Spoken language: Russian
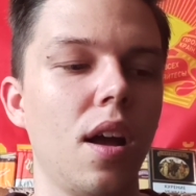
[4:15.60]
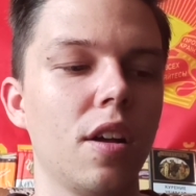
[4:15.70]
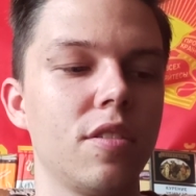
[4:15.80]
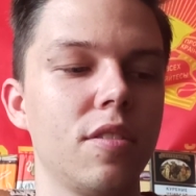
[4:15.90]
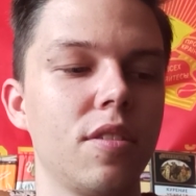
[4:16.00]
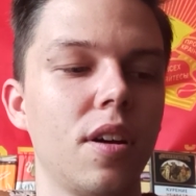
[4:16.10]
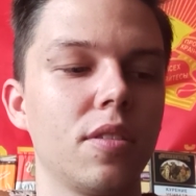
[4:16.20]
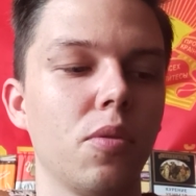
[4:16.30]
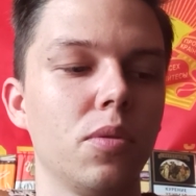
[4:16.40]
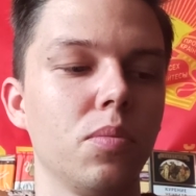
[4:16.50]
А здесь
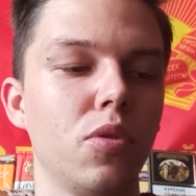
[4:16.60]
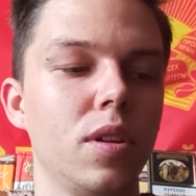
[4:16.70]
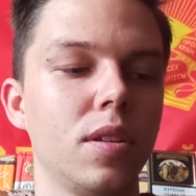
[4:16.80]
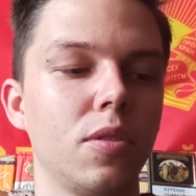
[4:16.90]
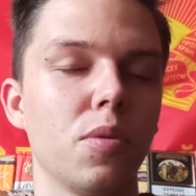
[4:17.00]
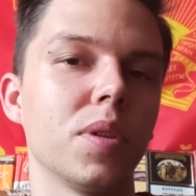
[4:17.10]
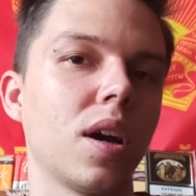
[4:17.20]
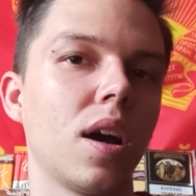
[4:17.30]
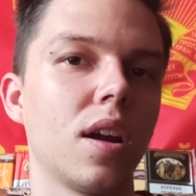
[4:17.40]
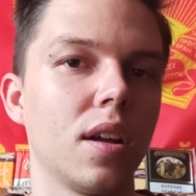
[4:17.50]
как-то он более такой
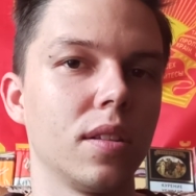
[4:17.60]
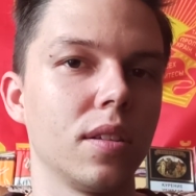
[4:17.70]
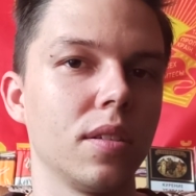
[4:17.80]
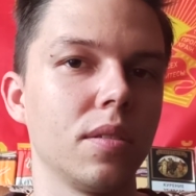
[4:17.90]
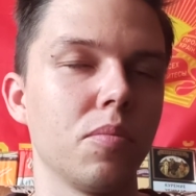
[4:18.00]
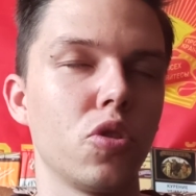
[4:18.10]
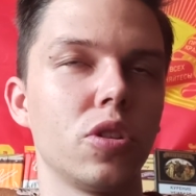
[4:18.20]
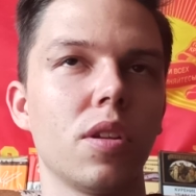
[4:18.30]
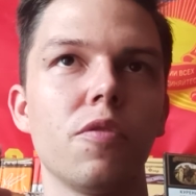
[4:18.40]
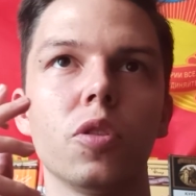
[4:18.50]
многогранный,
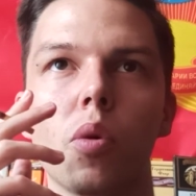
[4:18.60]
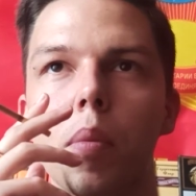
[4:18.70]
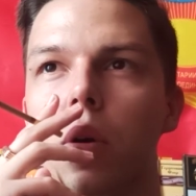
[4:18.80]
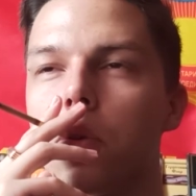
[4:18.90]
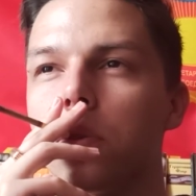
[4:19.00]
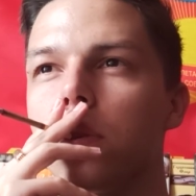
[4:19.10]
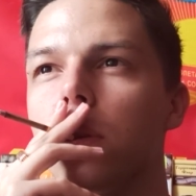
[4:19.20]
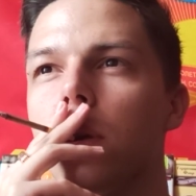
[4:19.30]
больше на вино походит.